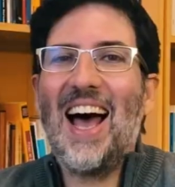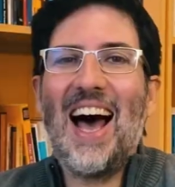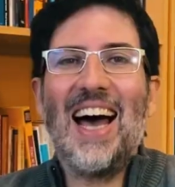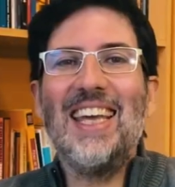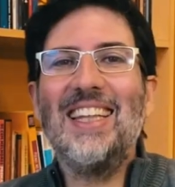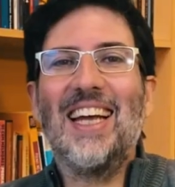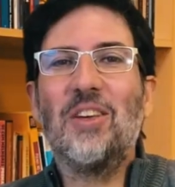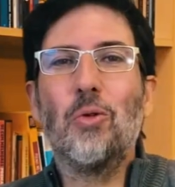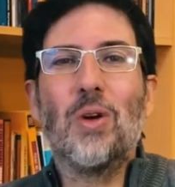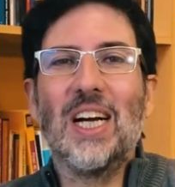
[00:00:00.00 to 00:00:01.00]
Ainda
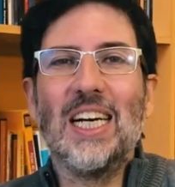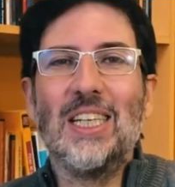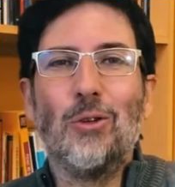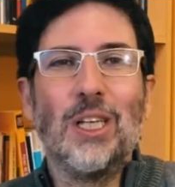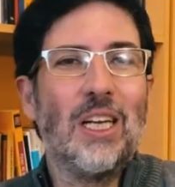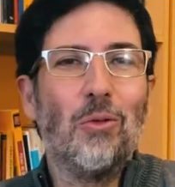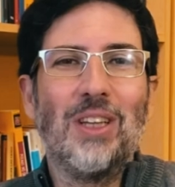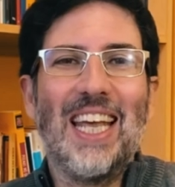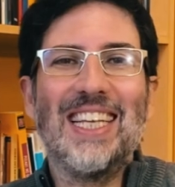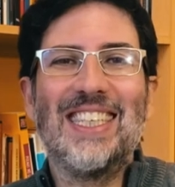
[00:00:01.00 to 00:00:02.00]
que o cânone não
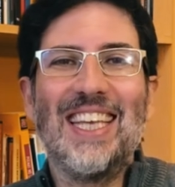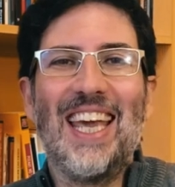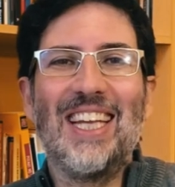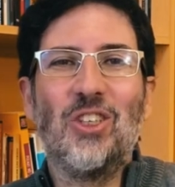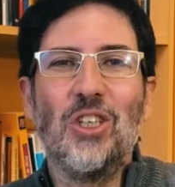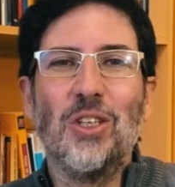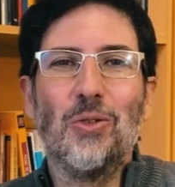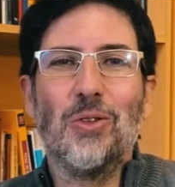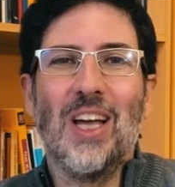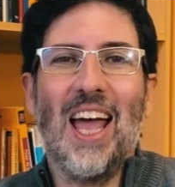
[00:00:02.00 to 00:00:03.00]
tenha se
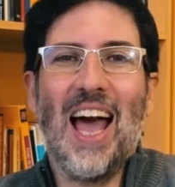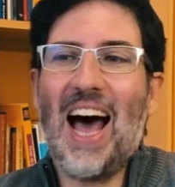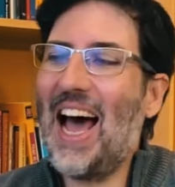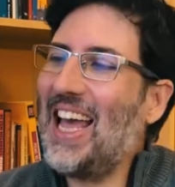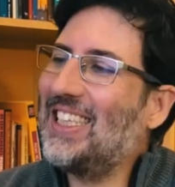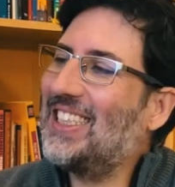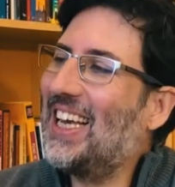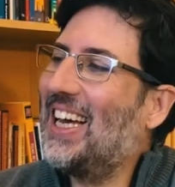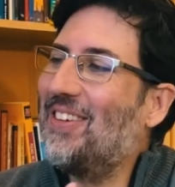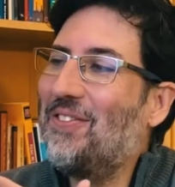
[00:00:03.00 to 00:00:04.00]
rendido a
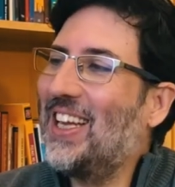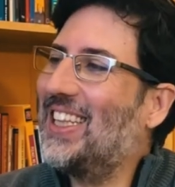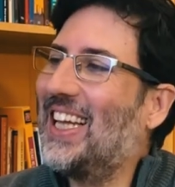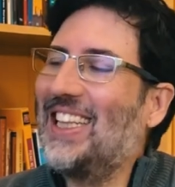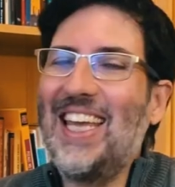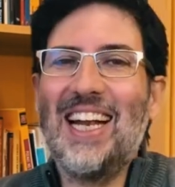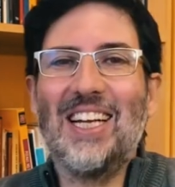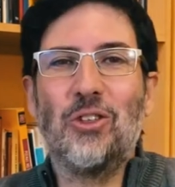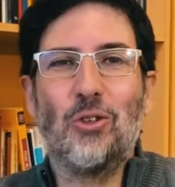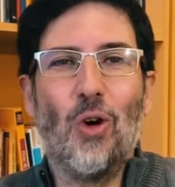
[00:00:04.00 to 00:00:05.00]
essa
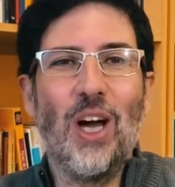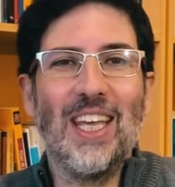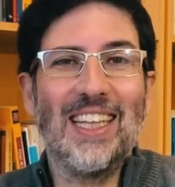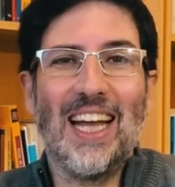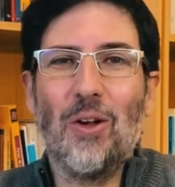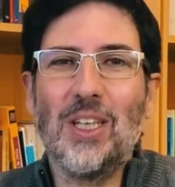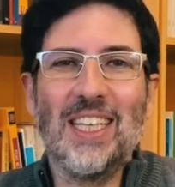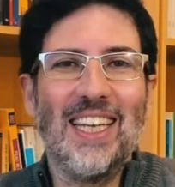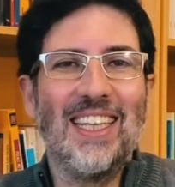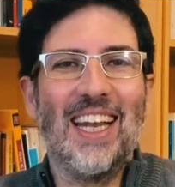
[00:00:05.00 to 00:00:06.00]
verdadeira joia da
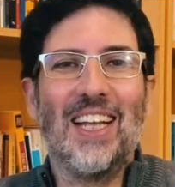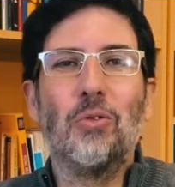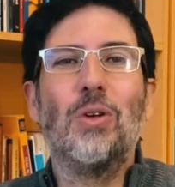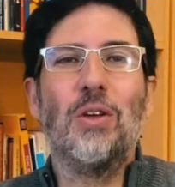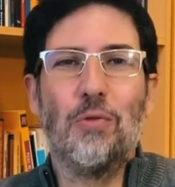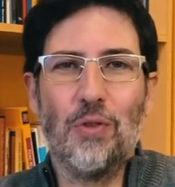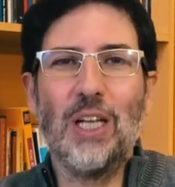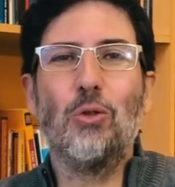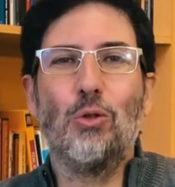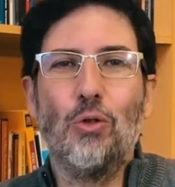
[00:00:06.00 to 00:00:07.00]
nossa literatura
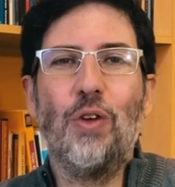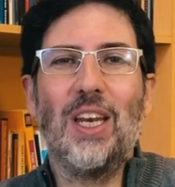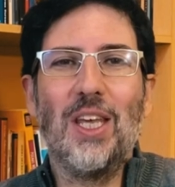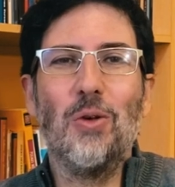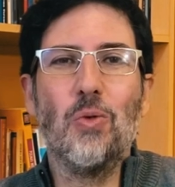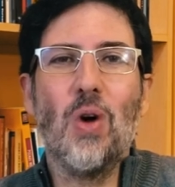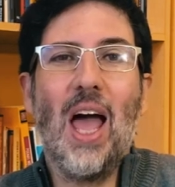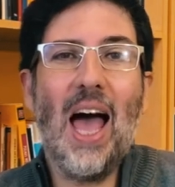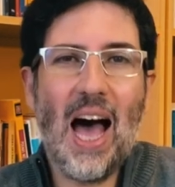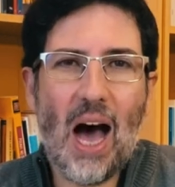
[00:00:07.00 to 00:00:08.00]
infanto-juvenil,
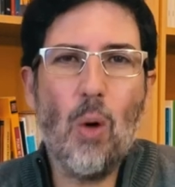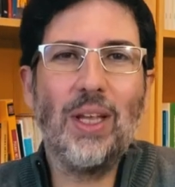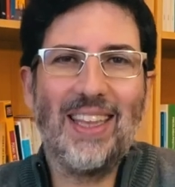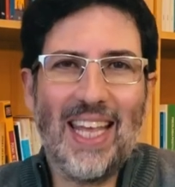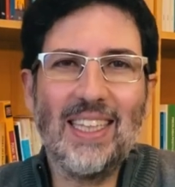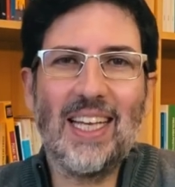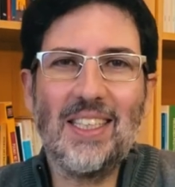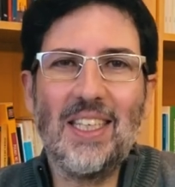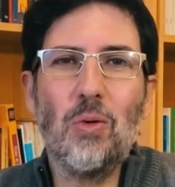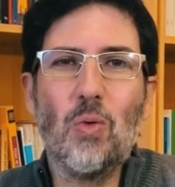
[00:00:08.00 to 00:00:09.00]
há
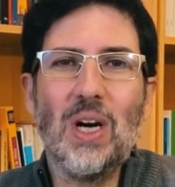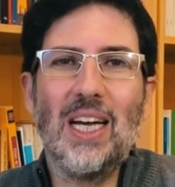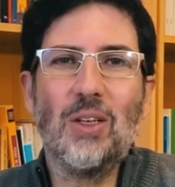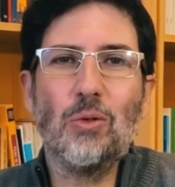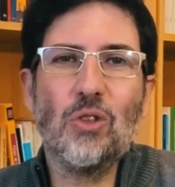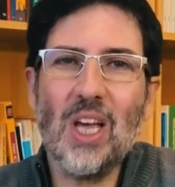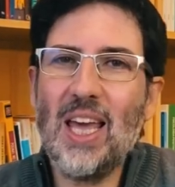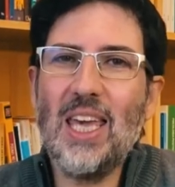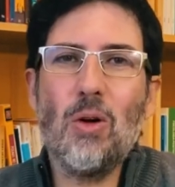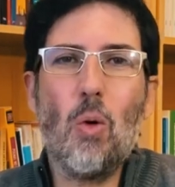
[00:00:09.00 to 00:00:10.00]
85 anos,
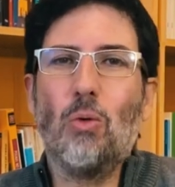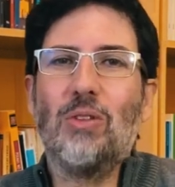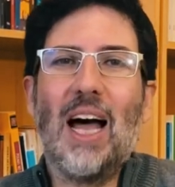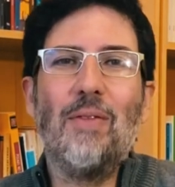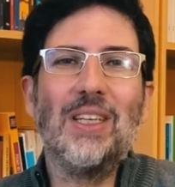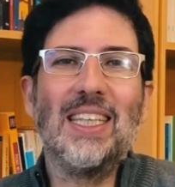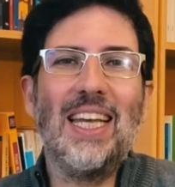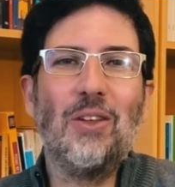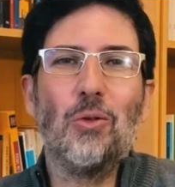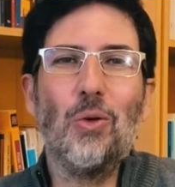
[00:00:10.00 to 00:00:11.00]
incontáveis
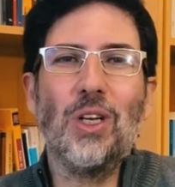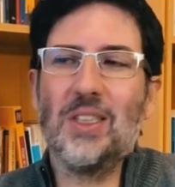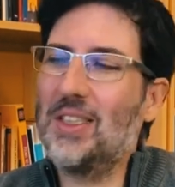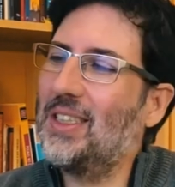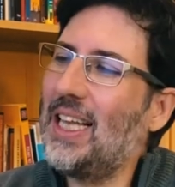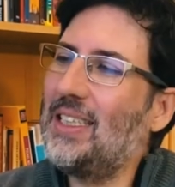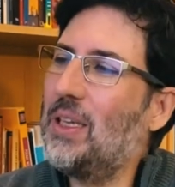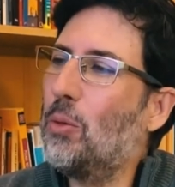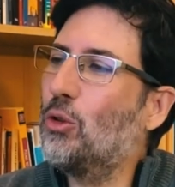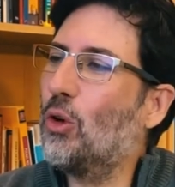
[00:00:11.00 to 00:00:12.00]
leitores têm
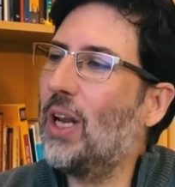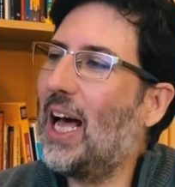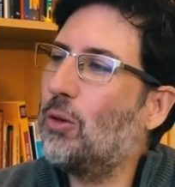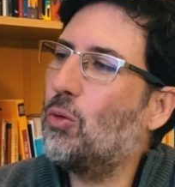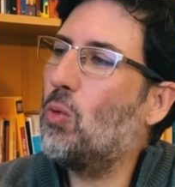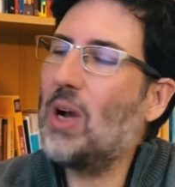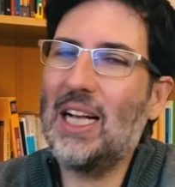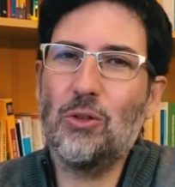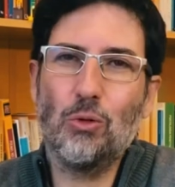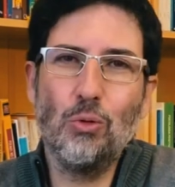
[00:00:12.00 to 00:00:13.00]
se emocionado com
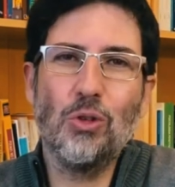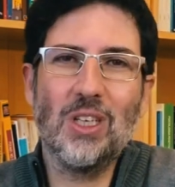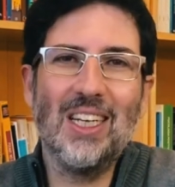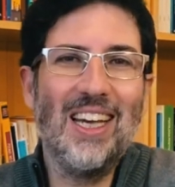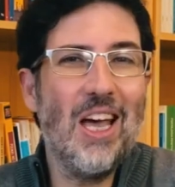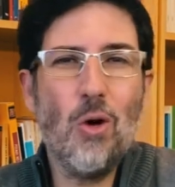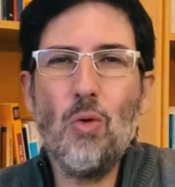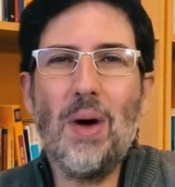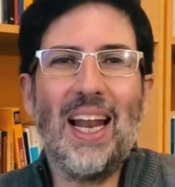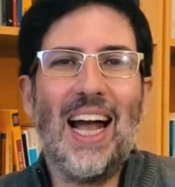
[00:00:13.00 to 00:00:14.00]
Cazuza,
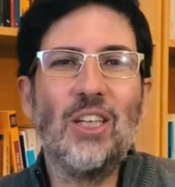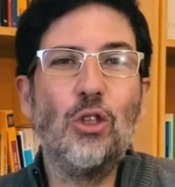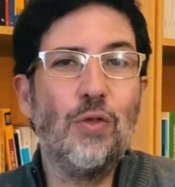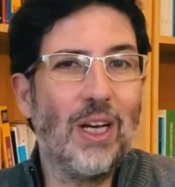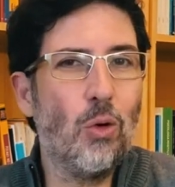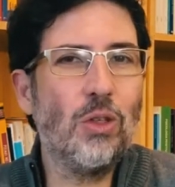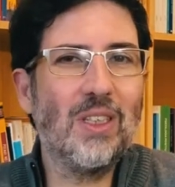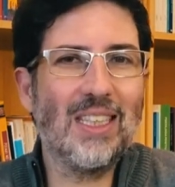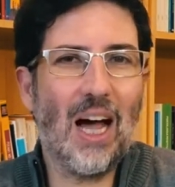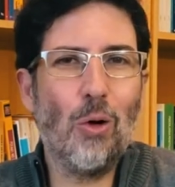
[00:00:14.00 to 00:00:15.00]
uma narrativa
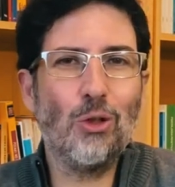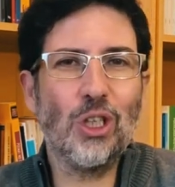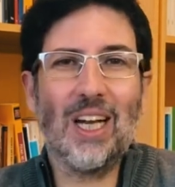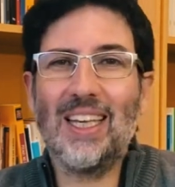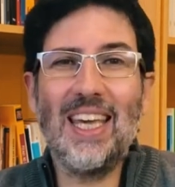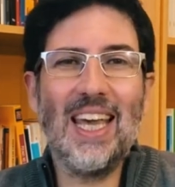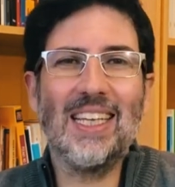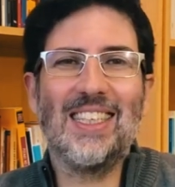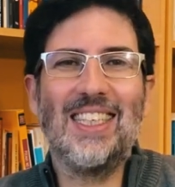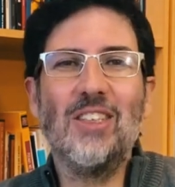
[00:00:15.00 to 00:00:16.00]
nostálgica que
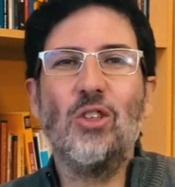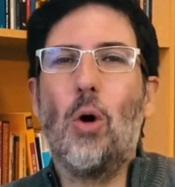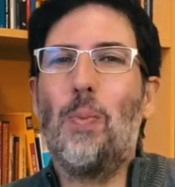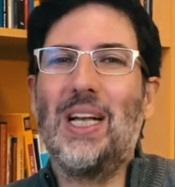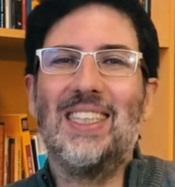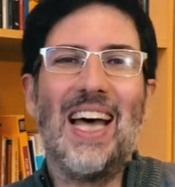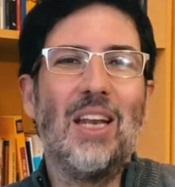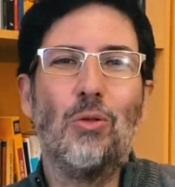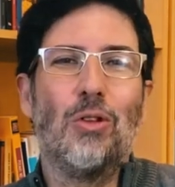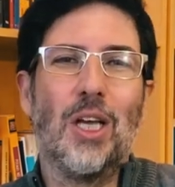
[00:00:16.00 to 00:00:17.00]
resiste ao
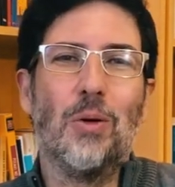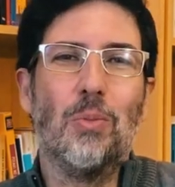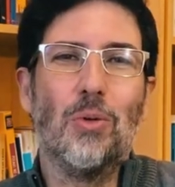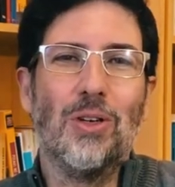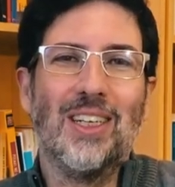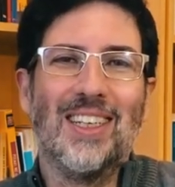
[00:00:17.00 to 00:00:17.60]
passar do tempo.